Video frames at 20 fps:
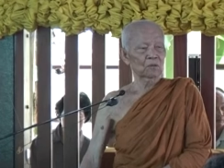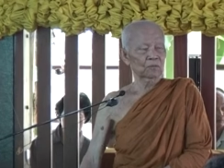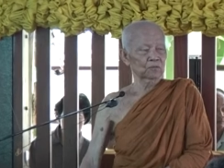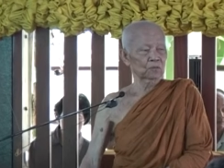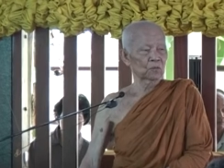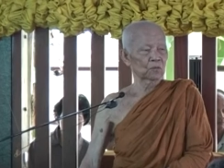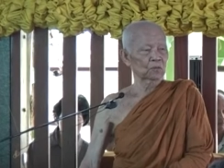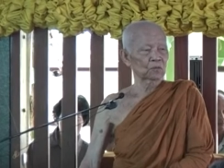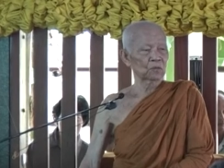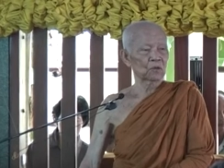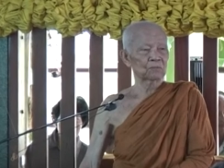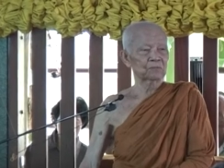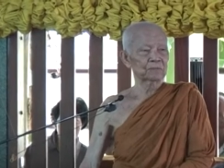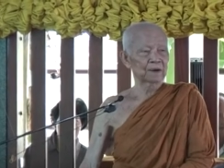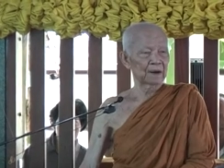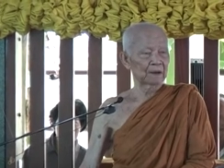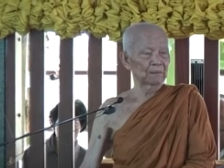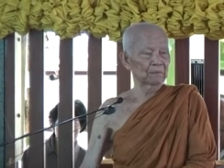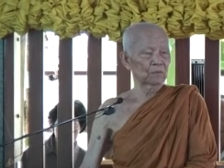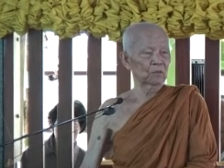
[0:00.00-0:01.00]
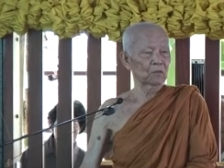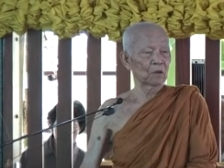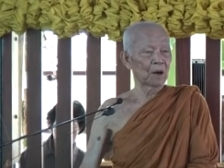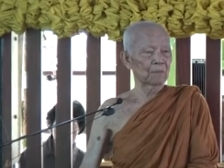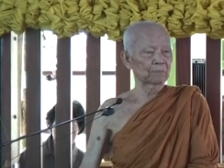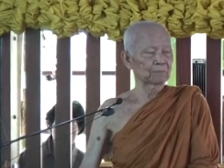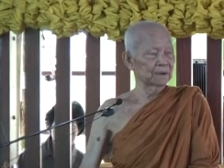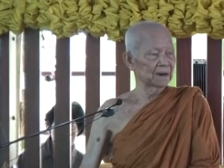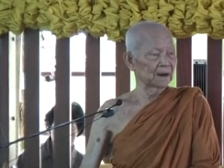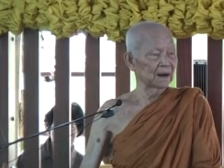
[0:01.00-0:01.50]
บสุขร่มเย็นควา
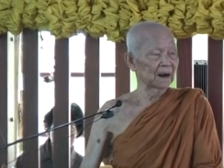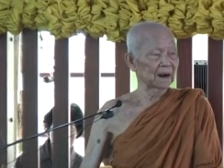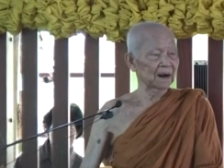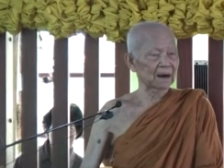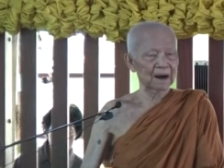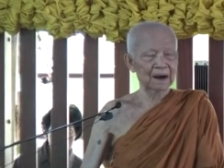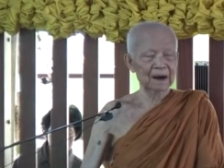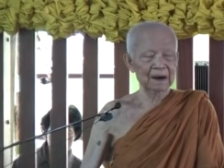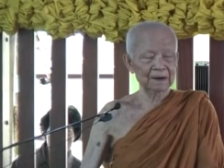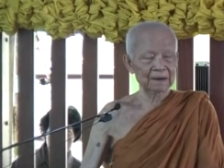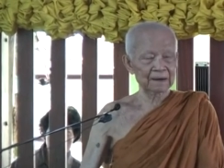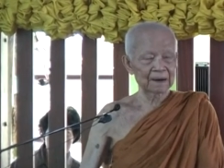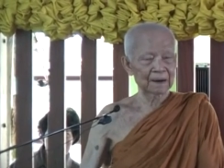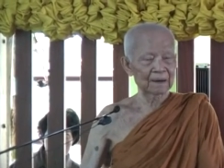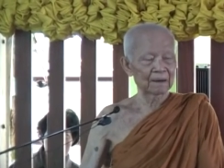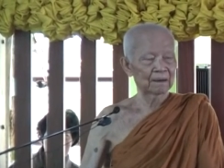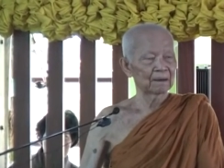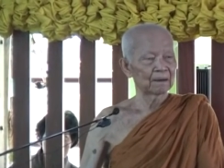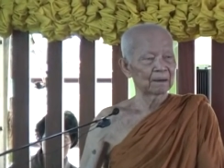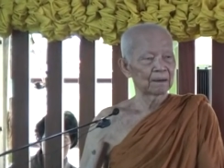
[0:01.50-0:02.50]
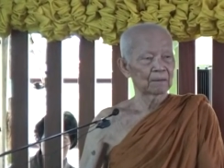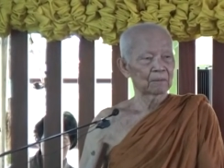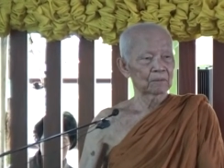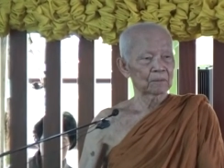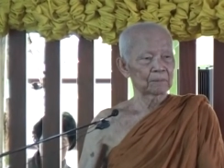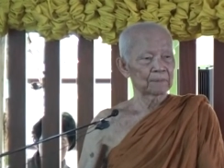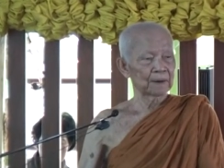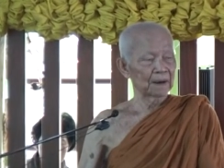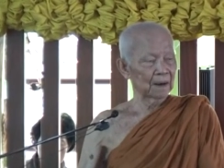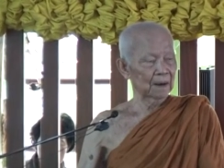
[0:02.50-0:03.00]
มมีราคาแก่
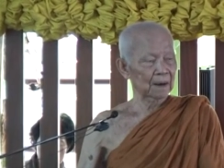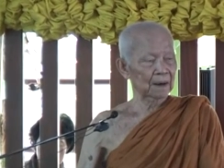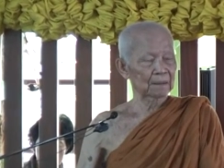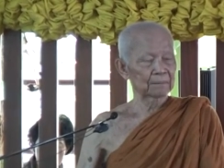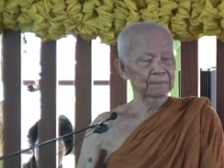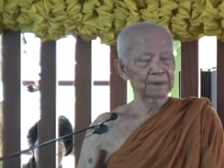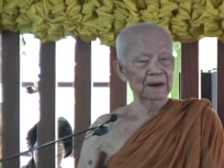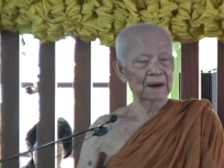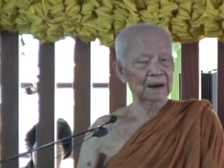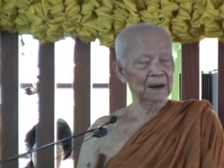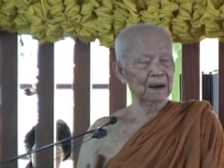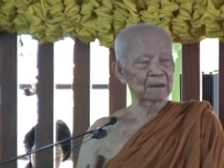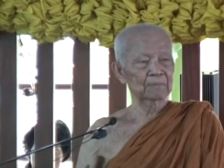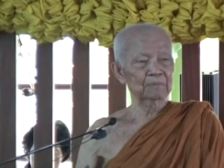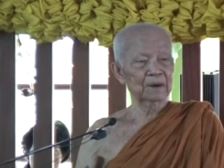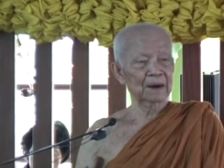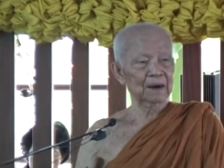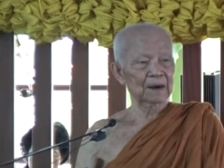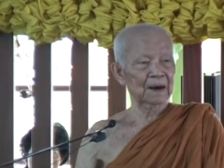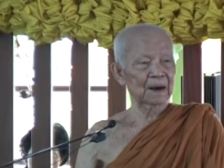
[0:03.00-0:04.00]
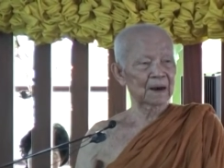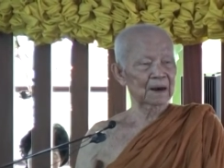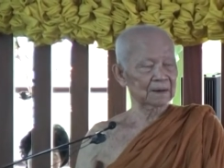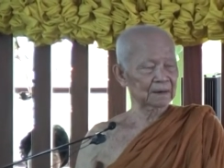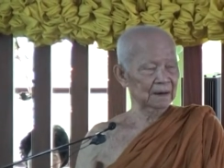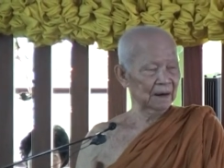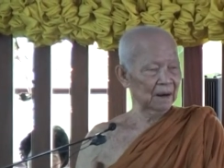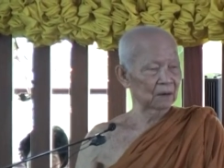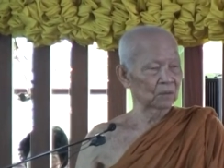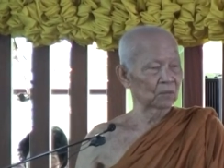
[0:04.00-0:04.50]
มีมีราคาราคา
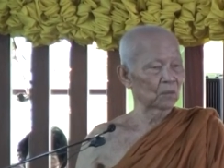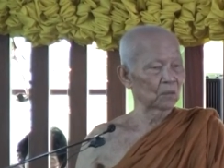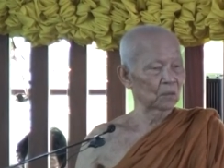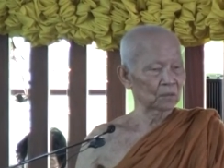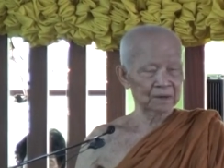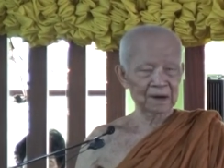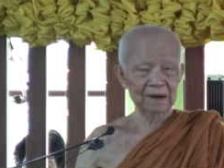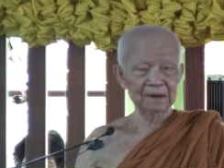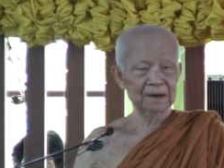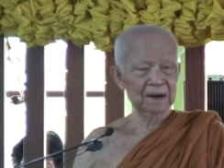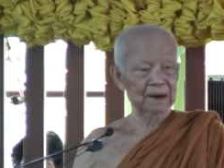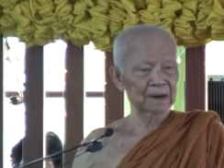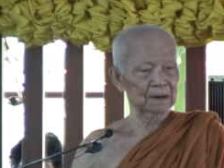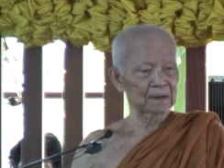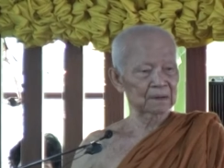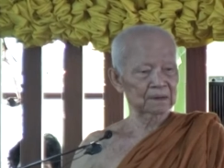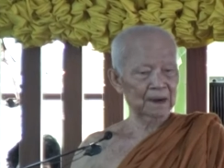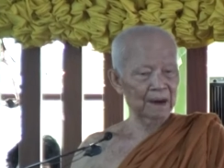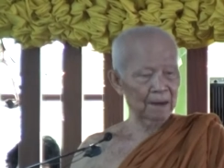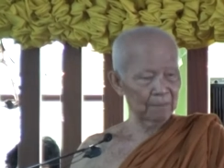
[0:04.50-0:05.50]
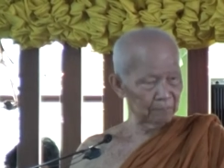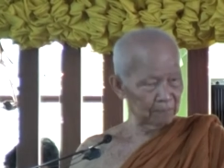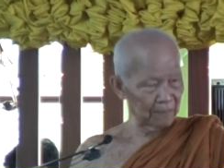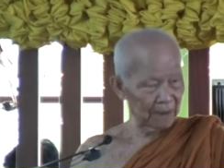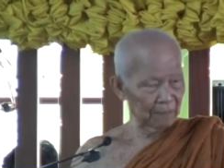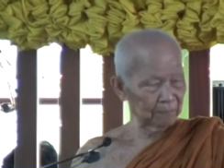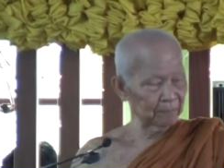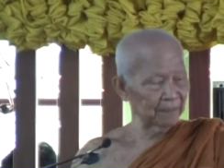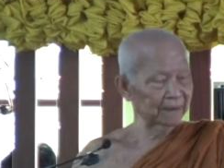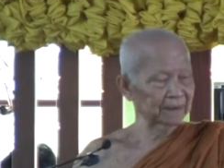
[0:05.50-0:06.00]
แก่โลกทั้งนั้น ธรร
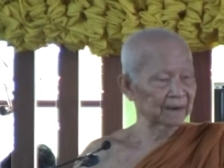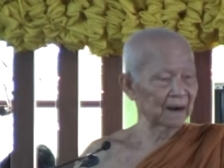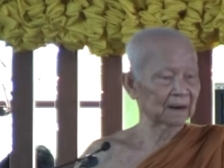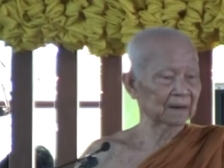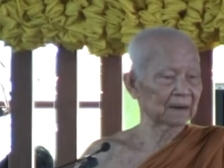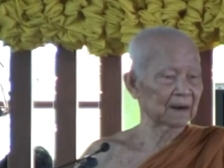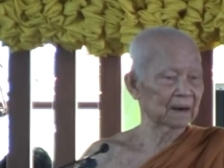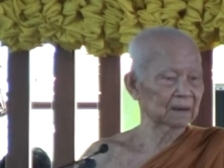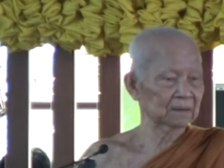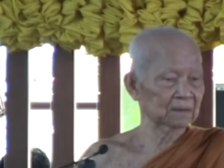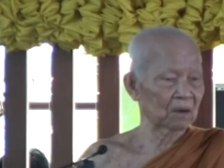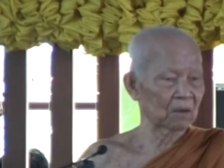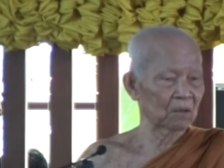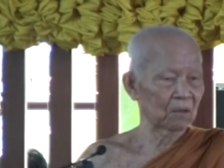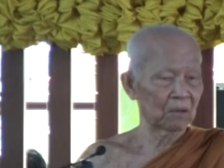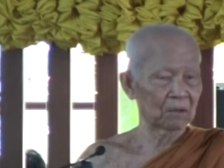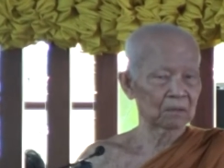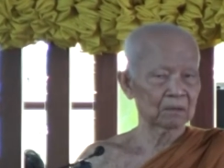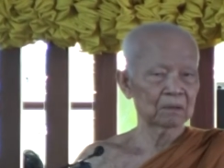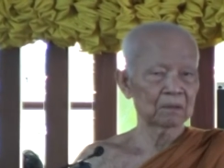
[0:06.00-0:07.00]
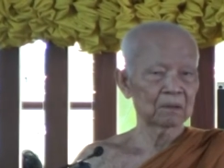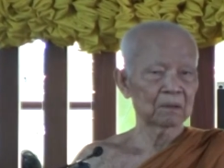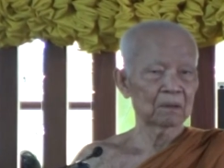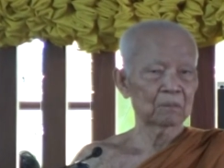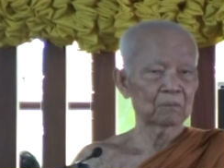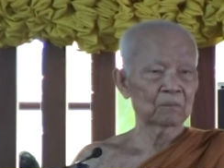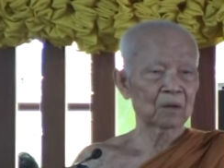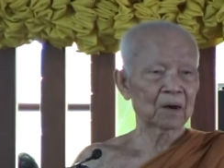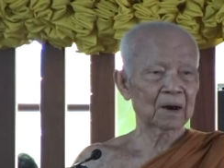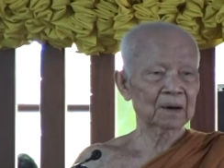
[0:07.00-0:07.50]
มะเป็นอย่างนั้นตลอด
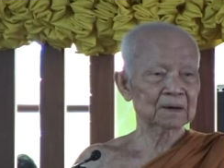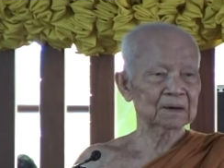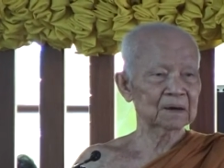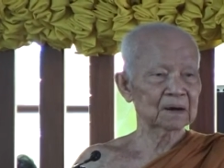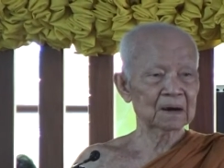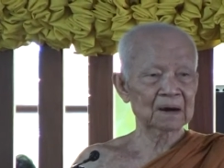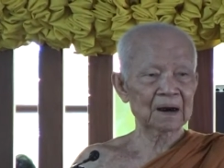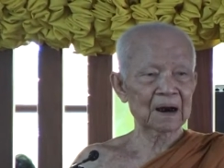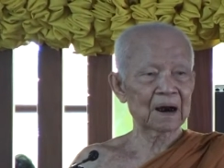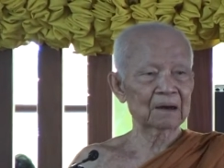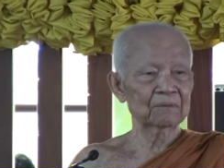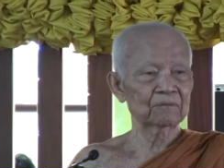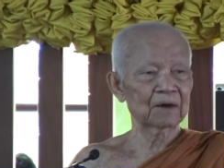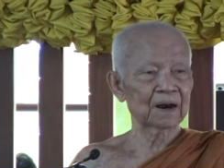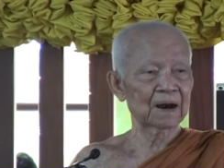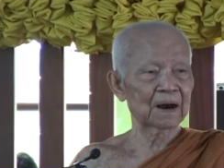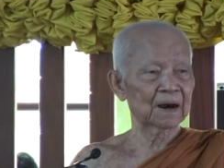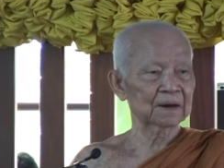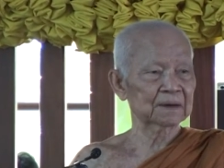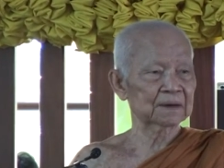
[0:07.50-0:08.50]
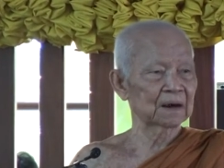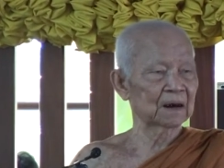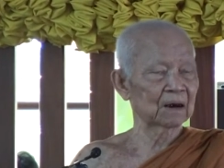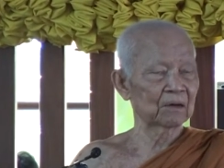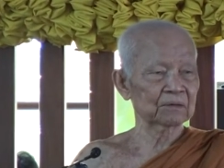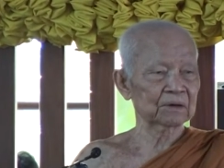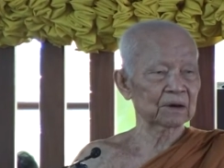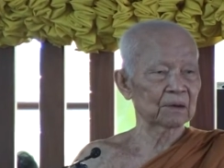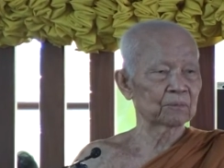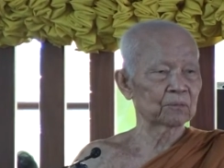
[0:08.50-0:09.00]
เพราะถึงการเวลาที่
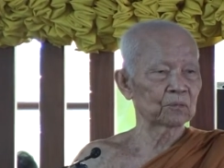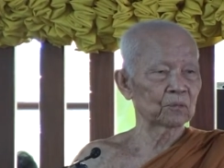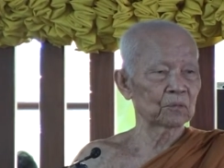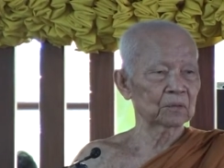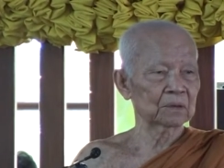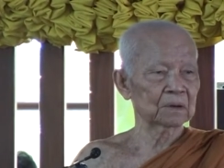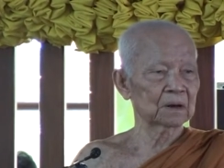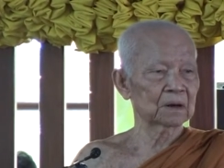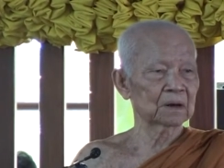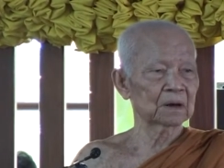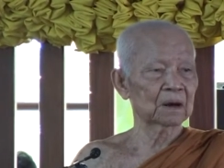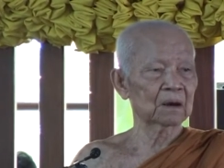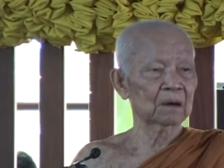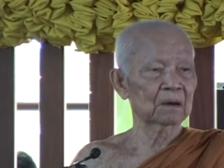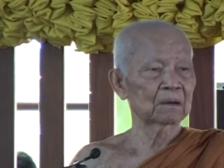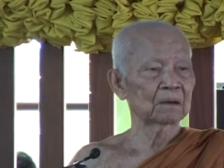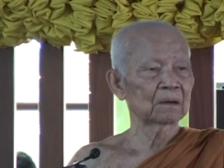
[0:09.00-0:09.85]
เราจะพูดถึงเรื่อง